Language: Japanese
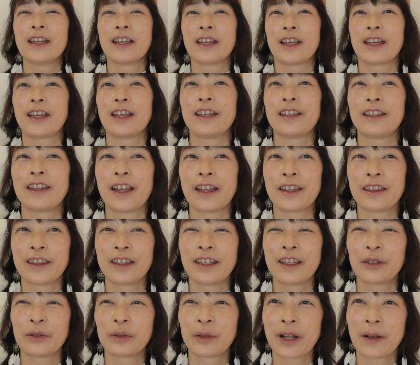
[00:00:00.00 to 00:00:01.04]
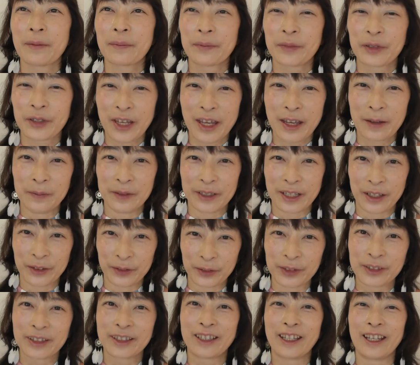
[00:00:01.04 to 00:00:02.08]
えー、なんでトランプゲームな
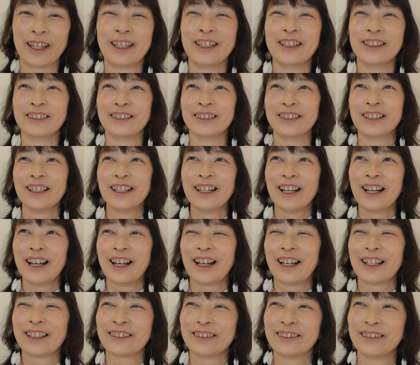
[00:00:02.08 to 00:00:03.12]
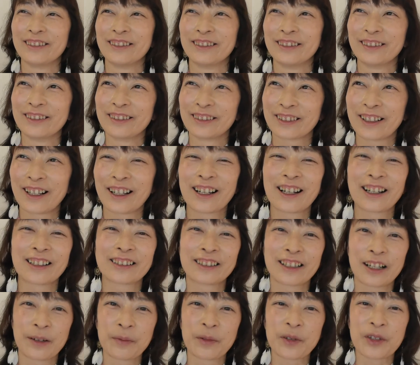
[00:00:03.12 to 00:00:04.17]
のっていうあの感
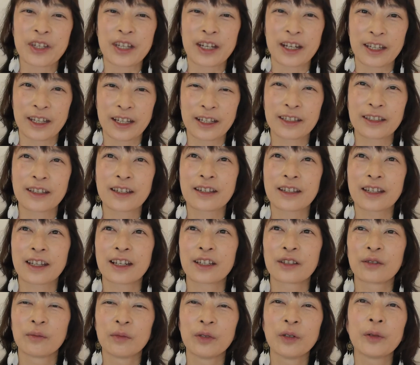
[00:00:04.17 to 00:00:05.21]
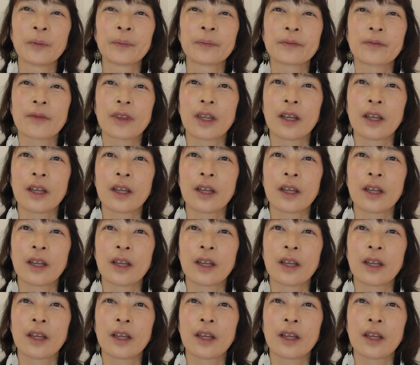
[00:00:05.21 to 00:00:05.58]
覚かもしれないんですけれども、